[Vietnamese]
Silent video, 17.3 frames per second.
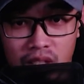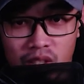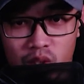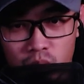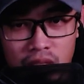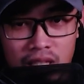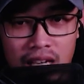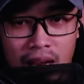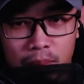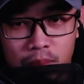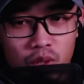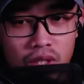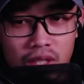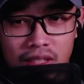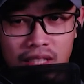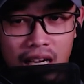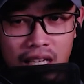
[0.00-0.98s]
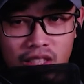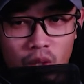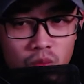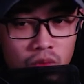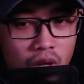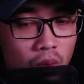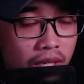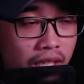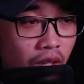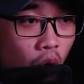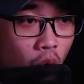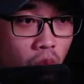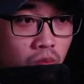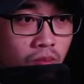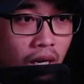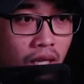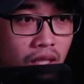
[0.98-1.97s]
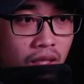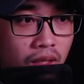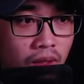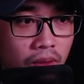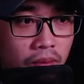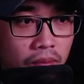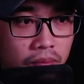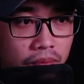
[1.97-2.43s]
đúng là làm cho người ta sống không yên ổn mà.